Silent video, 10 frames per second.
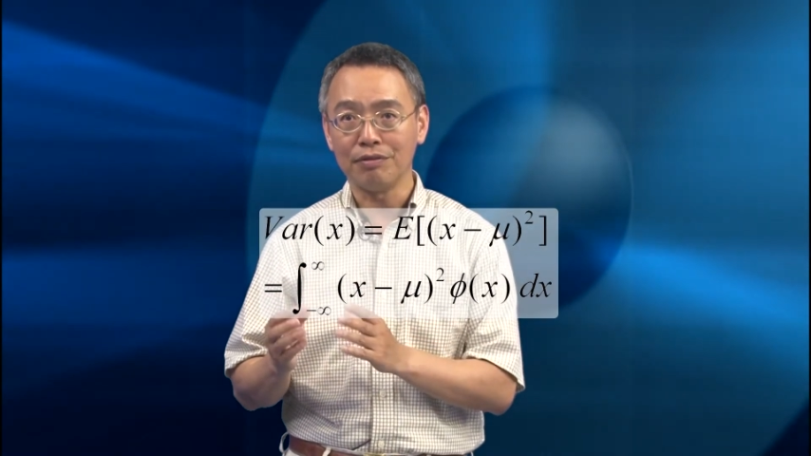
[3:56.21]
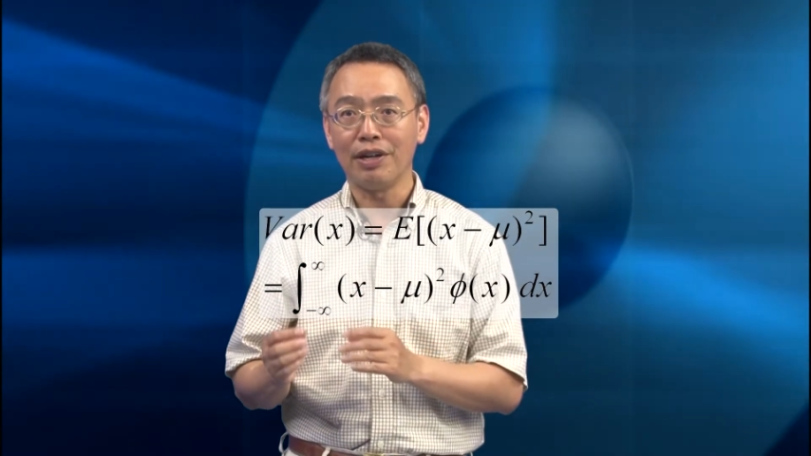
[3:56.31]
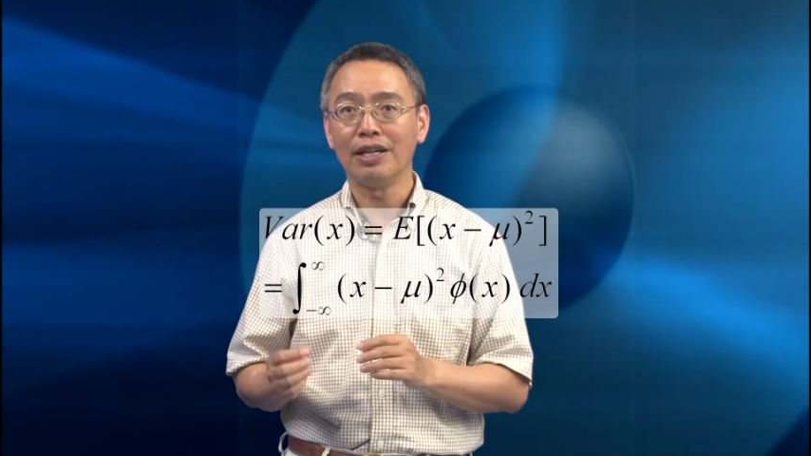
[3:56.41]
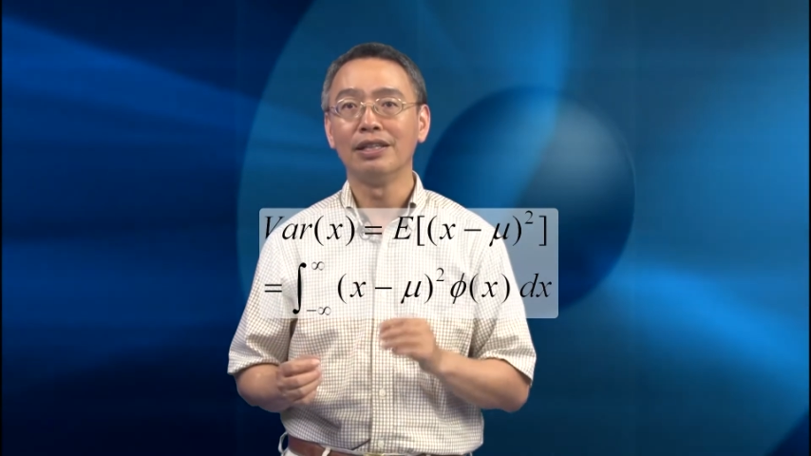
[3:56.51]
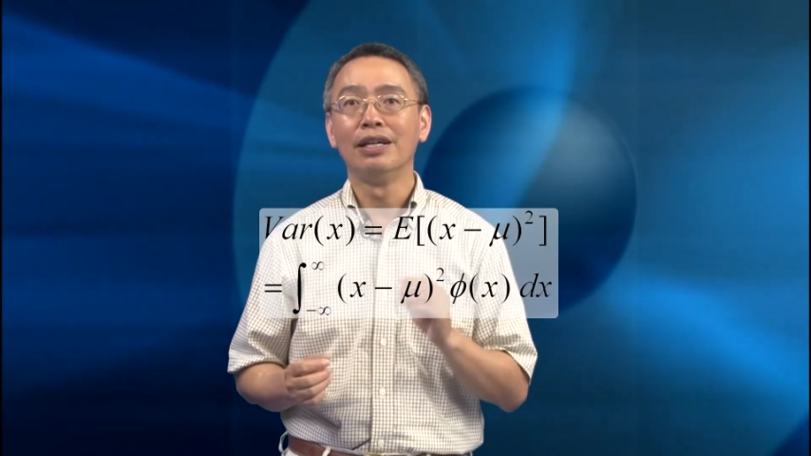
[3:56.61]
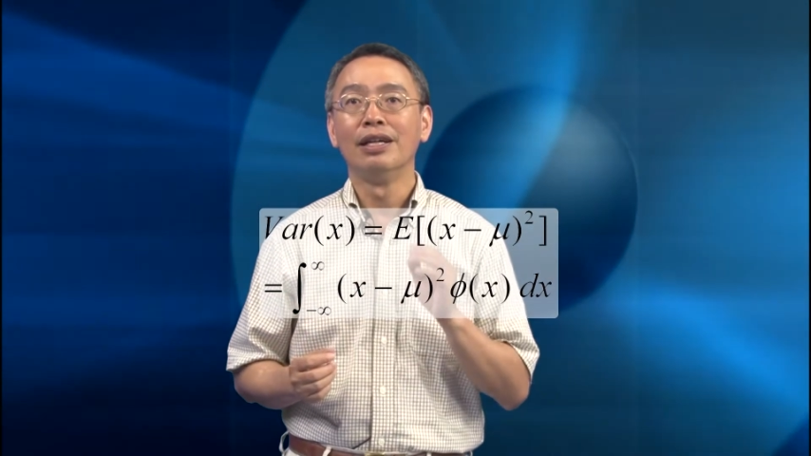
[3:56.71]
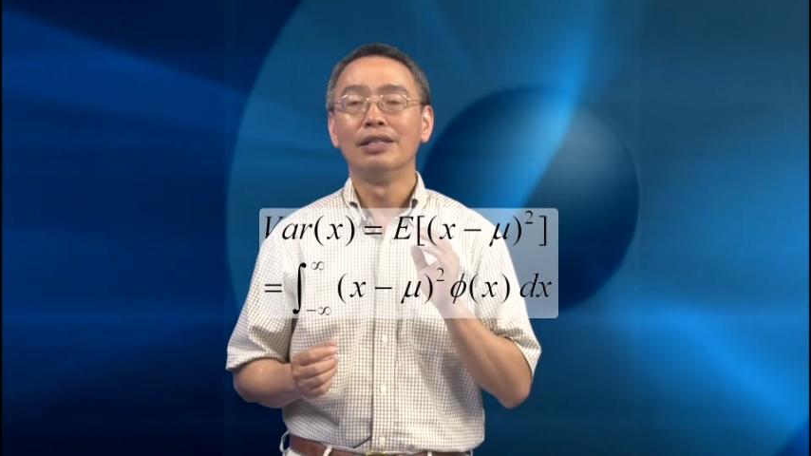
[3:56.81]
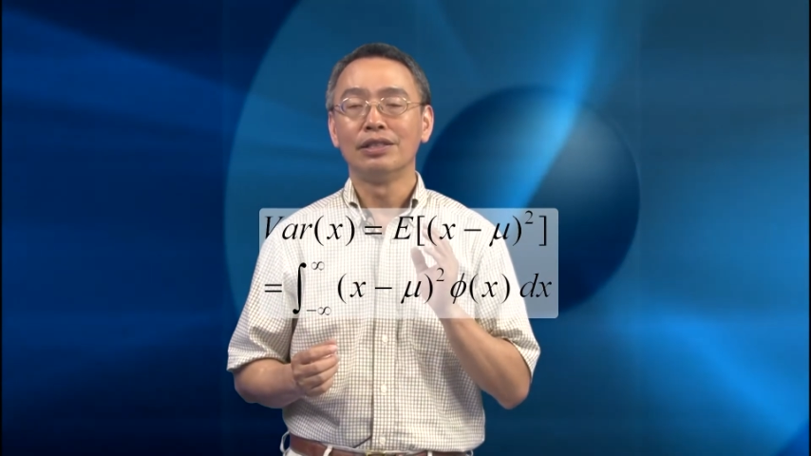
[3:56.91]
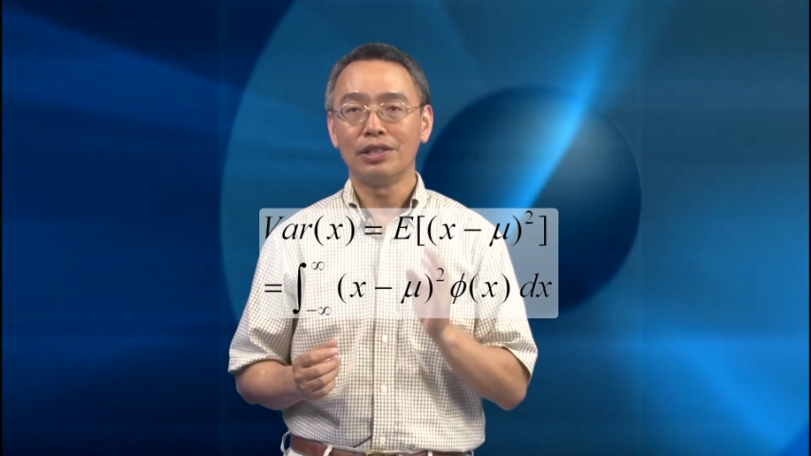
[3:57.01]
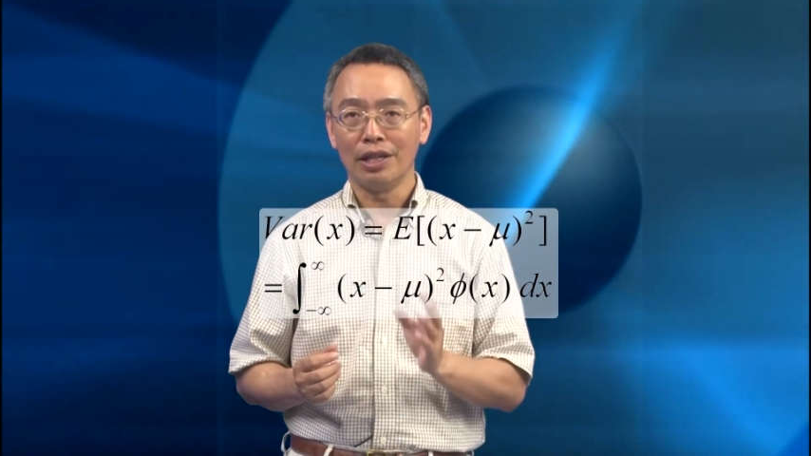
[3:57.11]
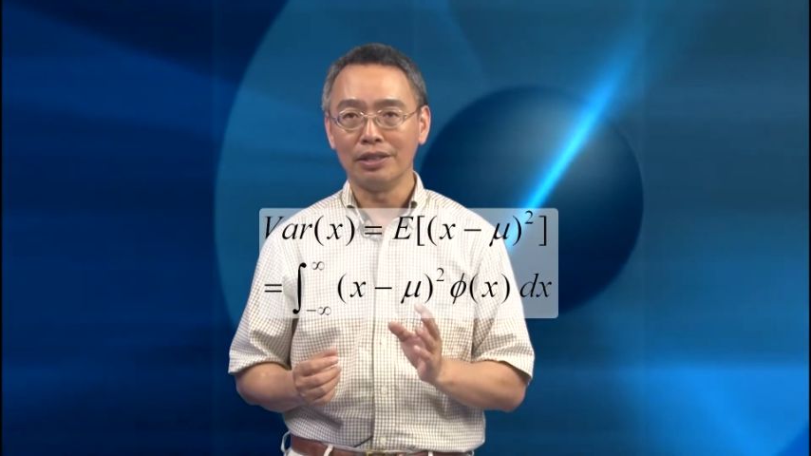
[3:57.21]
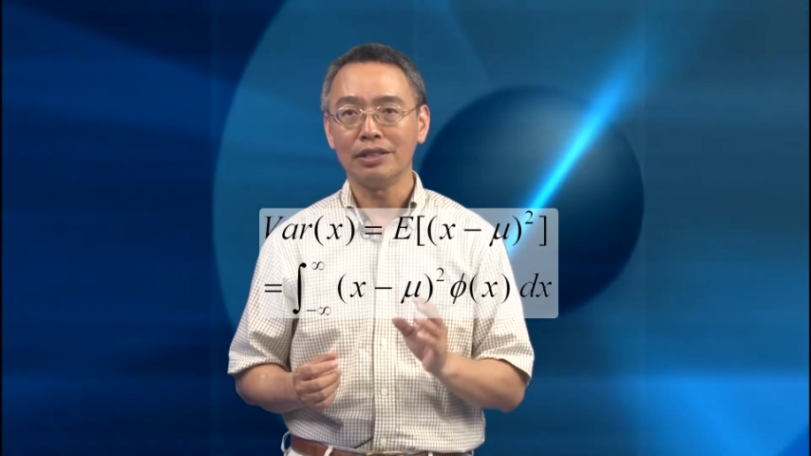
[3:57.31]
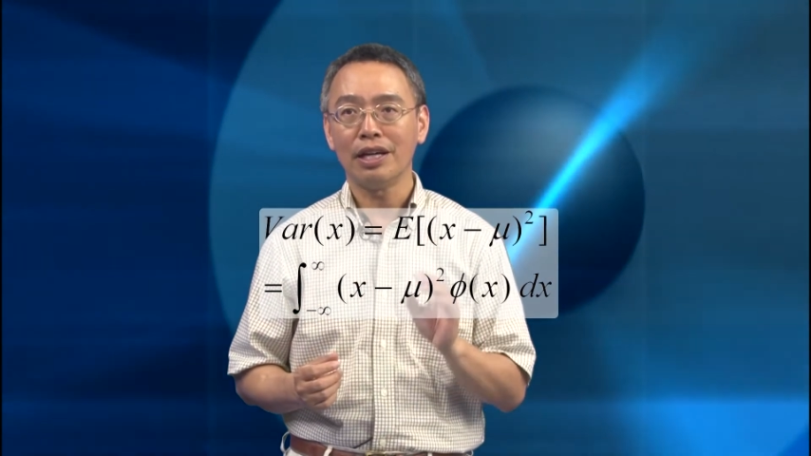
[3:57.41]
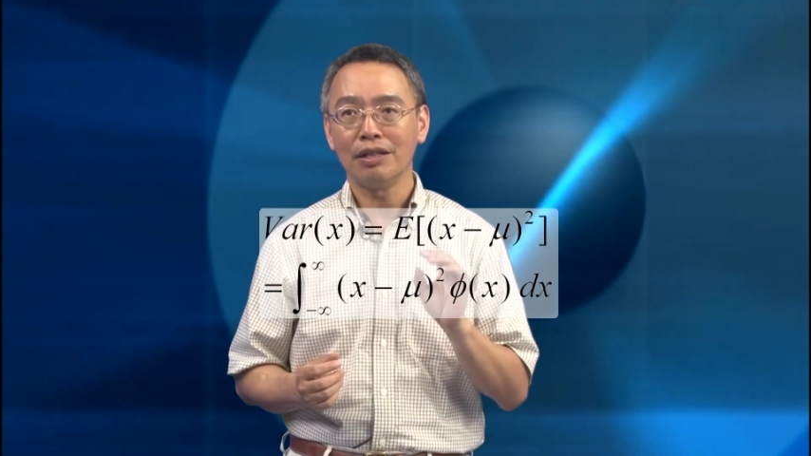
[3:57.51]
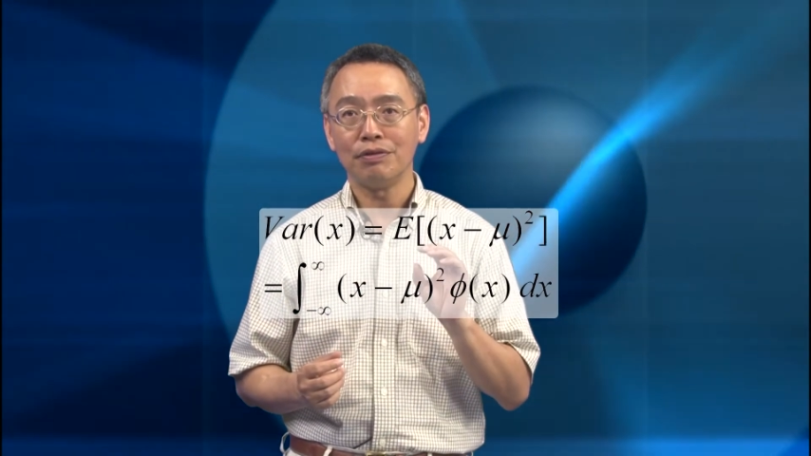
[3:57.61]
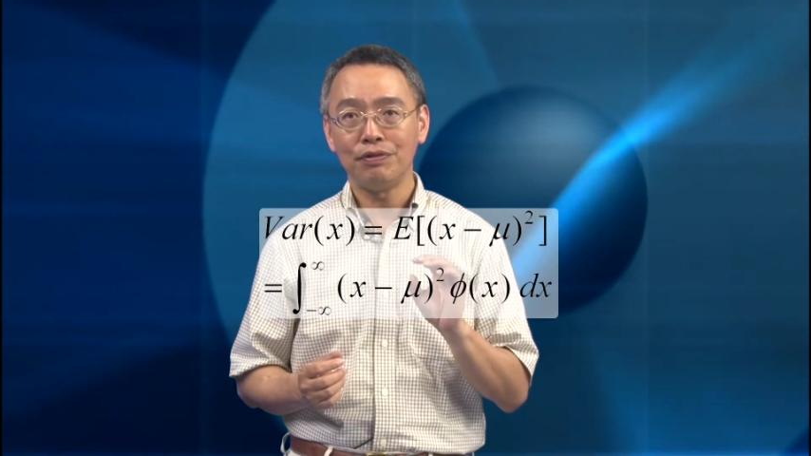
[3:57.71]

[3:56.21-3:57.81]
方乘上